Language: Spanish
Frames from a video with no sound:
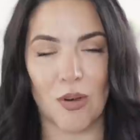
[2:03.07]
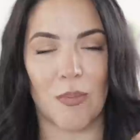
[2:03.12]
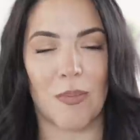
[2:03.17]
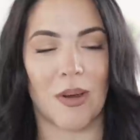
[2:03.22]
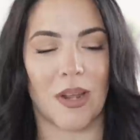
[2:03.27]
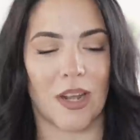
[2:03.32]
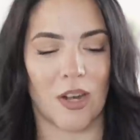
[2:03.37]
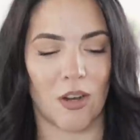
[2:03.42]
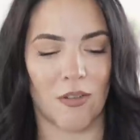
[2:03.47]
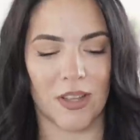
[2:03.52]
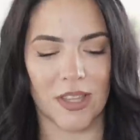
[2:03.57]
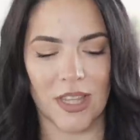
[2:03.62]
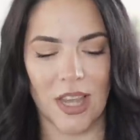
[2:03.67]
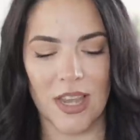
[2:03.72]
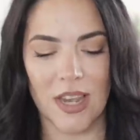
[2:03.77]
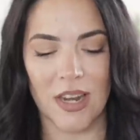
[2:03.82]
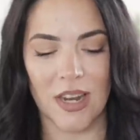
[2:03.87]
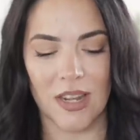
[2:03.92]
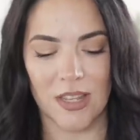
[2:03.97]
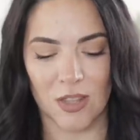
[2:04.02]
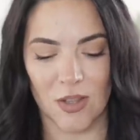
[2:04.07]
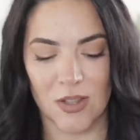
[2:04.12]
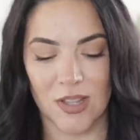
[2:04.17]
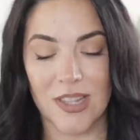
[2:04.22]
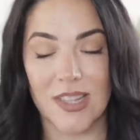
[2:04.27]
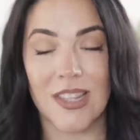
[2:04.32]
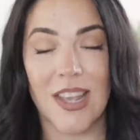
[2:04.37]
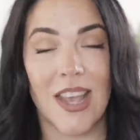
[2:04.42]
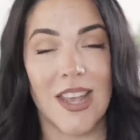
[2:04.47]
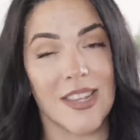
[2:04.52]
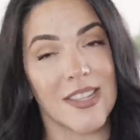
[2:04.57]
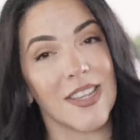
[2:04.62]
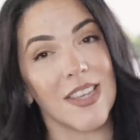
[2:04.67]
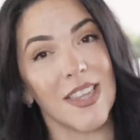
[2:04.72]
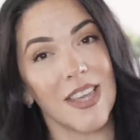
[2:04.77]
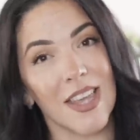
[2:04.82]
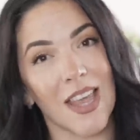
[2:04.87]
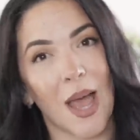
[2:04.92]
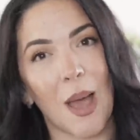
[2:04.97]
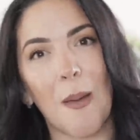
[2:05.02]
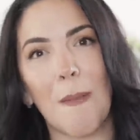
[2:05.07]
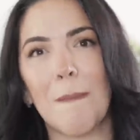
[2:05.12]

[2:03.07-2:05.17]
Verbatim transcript: para que no batallen. Entonces, ese día